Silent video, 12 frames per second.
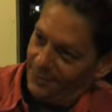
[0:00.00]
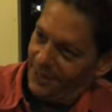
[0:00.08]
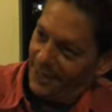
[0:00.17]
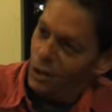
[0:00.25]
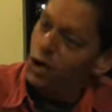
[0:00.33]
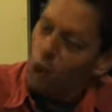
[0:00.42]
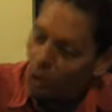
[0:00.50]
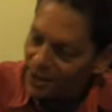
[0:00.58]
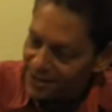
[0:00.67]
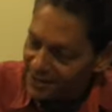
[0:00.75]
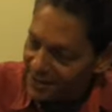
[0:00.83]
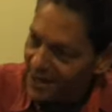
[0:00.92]
No
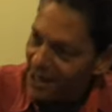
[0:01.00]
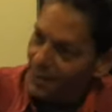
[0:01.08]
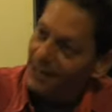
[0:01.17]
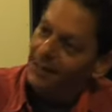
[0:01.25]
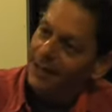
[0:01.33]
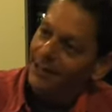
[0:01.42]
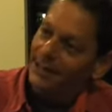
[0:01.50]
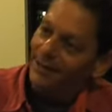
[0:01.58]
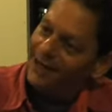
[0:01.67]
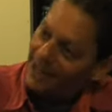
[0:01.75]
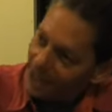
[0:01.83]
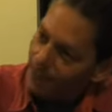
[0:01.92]
I to niekoniecznie
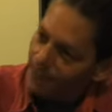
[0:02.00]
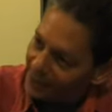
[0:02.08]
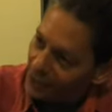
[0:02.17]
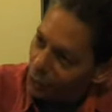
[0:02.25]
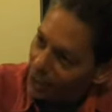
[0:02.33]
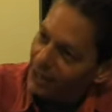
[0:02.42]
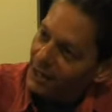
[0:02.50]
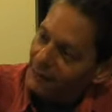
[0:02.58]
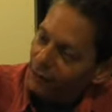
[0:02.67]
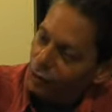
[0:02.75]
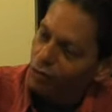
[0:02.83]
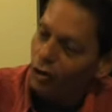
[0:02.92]
za pomocą osób
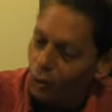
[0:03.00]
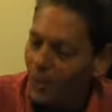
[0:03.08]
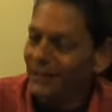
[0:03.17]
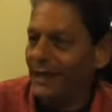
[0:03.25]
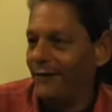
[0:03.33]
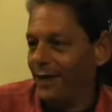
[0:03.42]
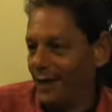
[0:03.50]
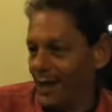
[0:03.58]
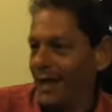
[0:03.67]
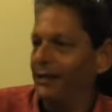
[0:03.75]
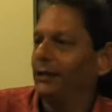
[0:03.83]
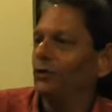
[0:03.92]
jednostek, lecz
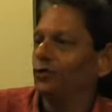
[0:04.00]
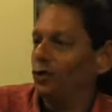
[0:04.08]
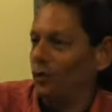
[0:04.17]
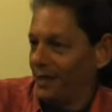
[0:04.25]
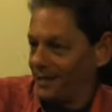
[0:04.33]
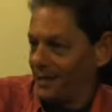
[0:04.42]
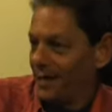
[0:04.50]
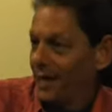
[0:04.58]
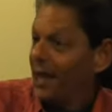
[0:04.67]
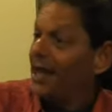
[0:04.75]
właśnie dzięki instytucjom.